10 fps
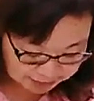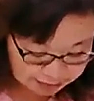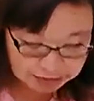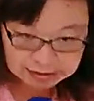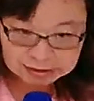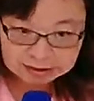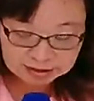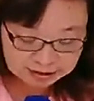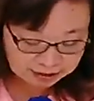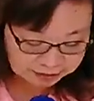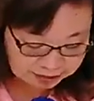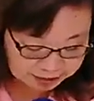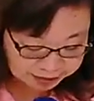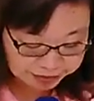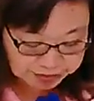那已经整理好
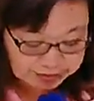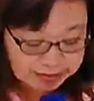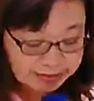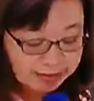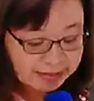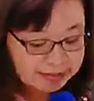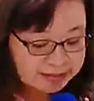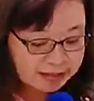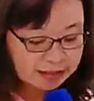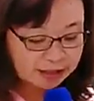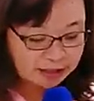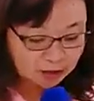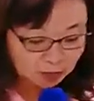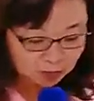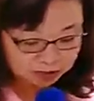的，你自己可以先看一下
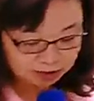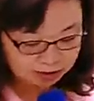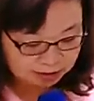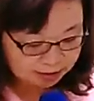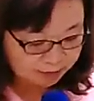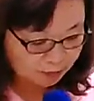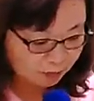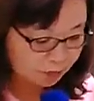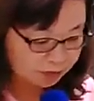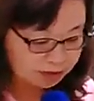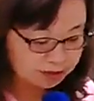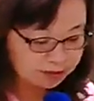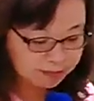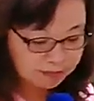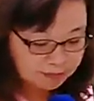第五题。第五
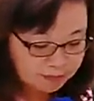题，